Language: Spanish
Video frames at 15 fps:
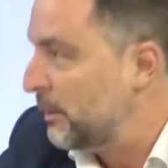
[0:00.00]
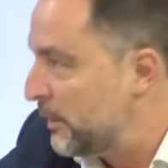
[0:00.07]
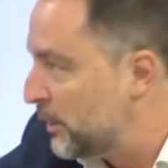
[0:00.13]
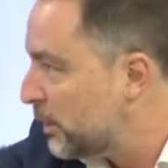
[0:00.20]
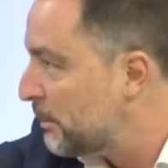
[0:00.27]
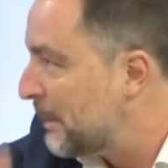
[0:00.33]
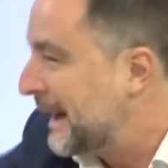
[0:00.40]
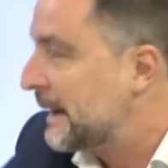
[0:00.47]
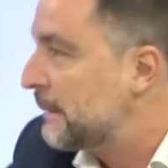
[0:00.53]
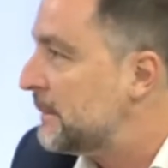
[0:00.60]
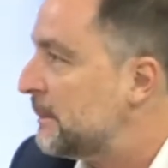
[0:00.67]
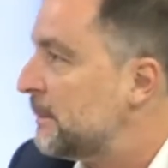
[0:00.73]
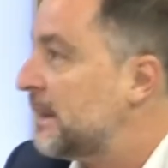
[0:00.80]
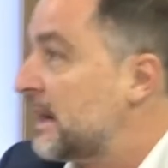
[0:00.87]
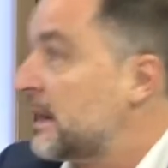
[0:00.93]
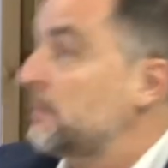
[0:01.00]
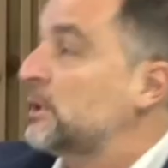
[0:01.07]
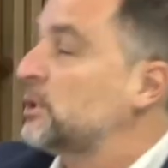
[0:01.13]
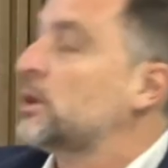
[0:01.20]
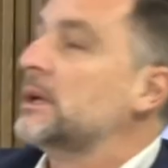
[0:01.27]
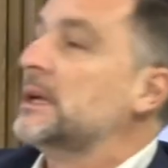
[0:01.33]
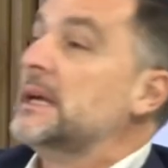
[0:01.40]
en el vídeo, me,
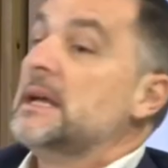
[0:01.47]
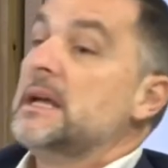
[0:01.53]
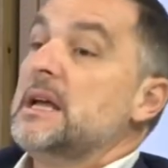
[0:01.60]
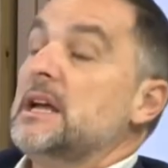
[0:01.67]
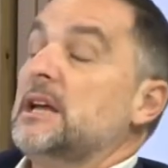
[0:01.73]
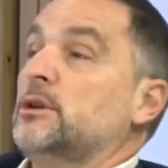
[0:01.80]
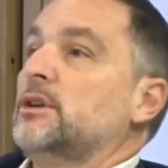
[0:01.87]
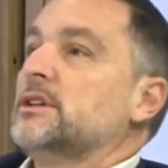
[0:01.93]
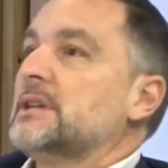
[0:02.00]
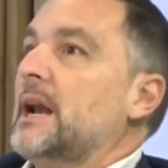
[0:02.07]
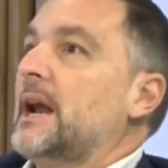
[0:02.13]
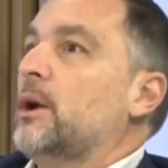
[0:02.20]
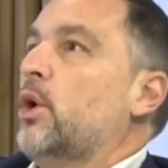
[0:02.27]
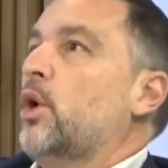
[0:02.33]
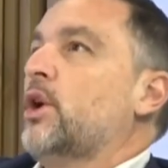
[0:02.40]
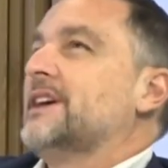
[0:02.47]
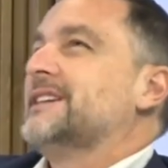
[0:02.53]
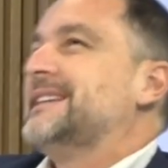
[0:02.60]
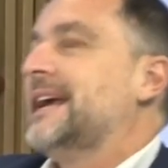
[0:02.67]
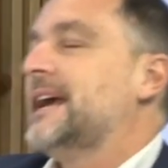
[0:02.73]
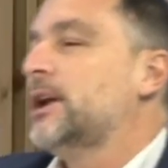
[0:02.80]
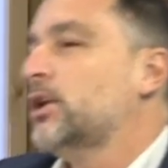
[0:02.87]
remito ahí. Entonces, claro, lo que
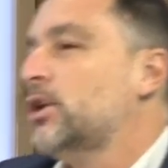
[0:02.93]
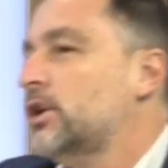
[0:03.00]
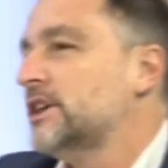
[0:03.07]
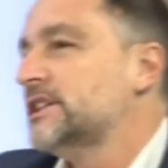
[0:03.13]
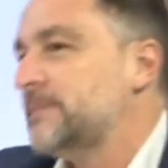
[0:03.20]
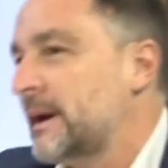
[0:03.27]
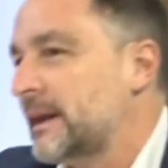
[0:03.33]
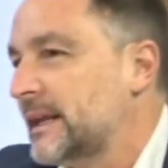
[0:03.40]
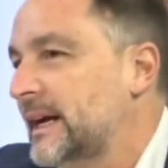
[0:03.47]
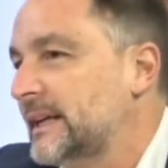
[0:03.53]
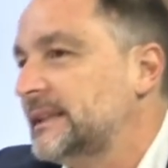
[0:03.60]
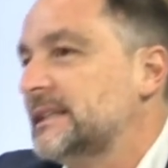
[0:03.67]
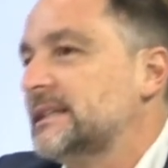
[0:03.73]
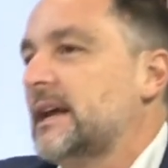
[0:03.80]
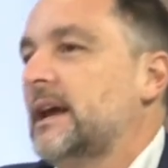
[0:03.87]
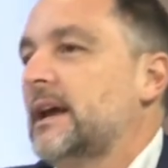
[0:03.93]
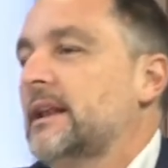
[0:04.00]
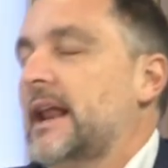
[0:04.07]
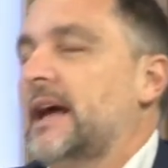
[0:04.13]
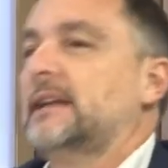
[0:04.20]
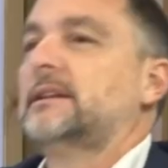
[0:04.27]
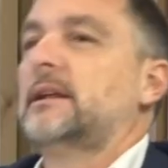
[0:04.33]
sí que no es verdad es que
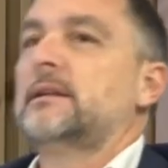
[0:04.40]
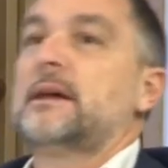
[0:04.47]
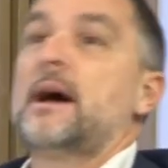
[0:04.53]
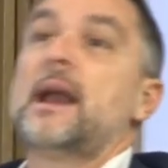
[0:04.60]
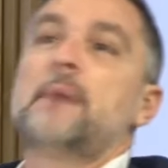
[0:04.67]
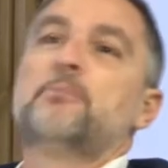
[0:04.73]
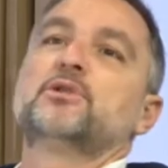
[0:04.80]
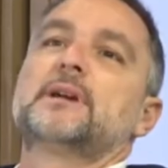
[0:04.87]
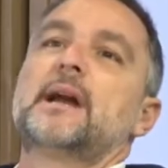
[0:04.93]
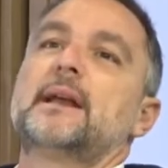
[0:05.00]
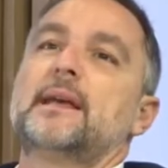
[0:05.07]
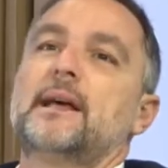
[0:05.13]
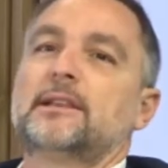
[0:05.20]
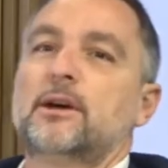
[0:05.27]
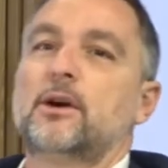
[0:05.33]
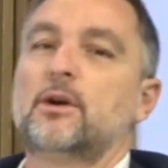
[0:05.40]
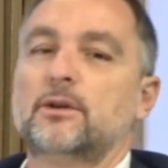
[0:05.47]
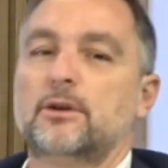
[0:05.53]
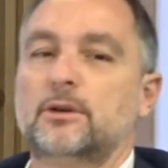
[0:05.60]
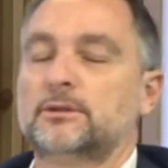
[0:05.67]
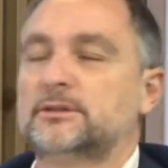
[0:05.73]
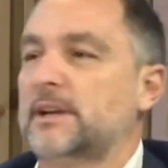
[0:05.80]
la gente dice, ahora, pues ahora ya
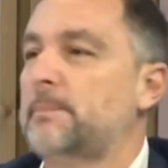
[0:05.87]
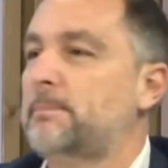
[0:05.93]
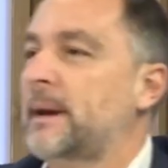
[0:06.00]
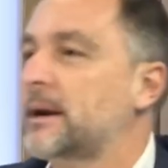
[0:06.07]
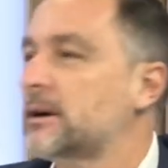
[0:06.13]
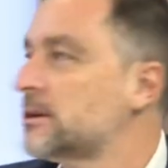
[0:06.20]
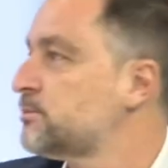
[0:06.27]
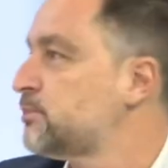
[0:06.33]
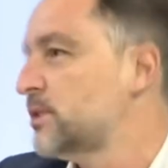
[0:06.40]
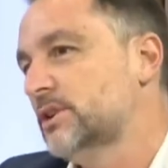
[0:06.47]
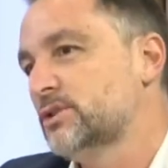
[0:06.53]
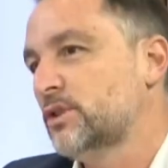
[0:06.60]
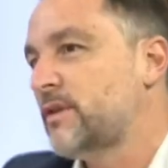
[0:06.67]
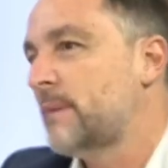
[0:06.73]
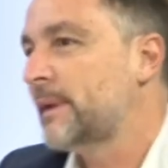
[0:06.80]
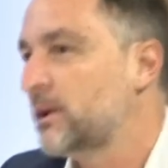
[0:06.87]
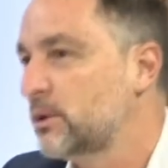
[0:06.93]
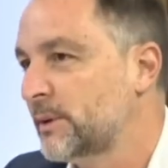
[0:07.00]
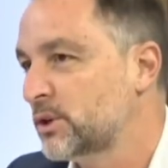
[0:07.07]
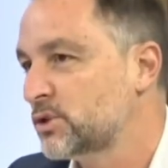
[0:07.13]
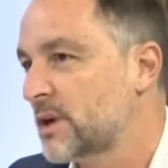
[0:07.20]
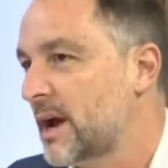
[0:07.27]
tengo tres perros, pues soy familia
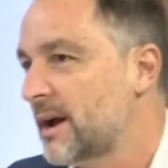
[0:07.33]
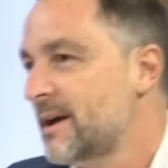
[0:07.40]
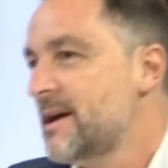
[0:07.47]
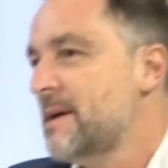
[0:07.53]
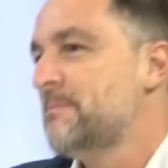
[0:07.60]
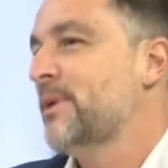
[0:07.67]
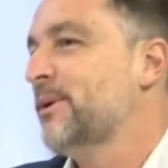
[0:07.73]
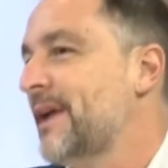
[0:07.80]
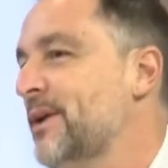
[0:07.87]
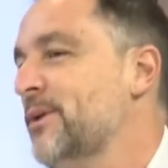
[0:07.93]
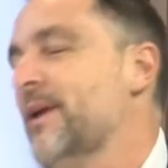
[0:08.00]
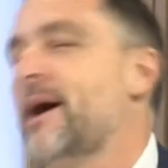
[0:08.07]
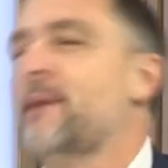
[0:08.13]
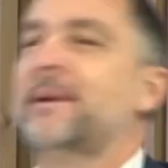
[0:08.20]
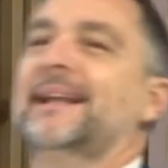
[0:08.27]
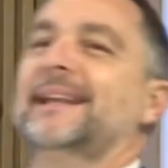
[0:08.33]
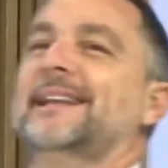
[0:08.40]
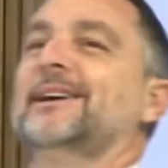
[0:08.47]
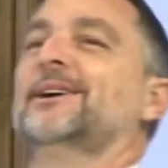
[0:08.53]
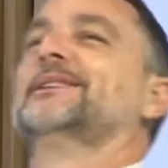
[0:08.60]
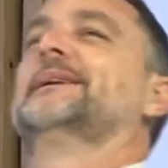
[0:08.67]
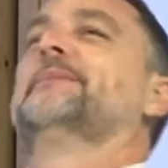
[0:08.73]
numerosa, Pido una ayuda. Hombre,
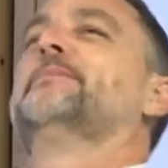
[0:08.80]
digo,